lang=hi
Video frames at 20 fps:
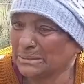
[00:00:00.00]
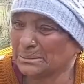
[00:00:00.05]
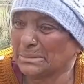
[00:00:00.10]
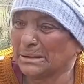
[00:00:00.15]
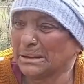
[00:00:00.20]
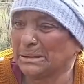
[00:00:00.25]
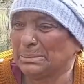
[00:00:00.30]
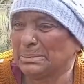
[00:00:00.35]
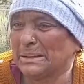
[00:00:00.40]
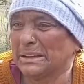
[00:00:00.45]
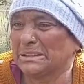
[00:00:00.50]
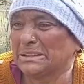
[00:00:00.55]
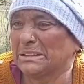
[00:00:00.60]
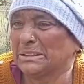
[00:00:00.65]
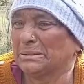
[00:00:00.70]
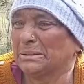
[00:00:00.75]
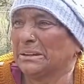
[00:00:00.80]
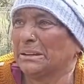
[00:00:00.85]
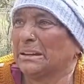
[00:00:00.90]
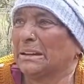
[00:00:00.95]
बड़े
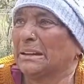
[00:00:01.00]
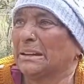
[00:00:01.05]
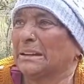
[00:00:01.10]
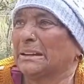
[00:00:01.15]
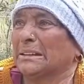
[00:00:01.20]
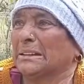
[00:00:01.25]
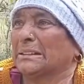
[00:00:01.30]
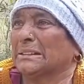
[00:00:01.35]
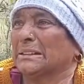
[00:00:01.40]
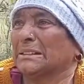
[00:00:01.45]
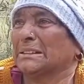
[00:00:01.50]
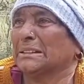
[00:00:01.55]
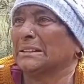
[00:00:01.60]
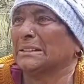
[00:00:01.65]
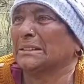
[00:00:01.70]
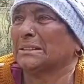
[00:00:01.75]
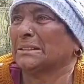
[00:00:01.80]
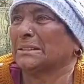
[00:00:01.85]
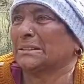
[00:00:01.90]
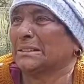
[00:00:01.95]
पैसे भी लाए
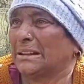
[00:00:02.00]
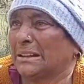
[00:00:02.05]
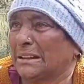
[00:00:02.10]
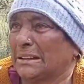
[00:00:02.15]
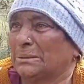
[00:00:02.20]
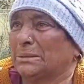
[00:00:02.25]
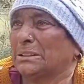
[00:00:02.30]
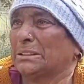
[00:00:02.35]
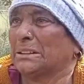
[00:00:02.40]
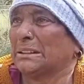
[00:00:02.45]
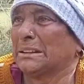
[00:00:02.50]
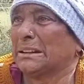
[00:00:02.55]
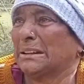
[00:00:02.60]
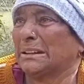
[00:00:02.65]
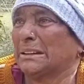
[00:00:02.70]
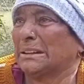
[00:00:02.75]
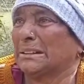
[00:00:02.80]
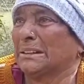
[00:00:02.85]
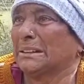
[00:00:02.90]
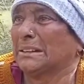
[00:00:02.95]
लाए भी
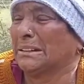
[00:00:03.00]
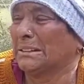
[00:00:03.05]
कराया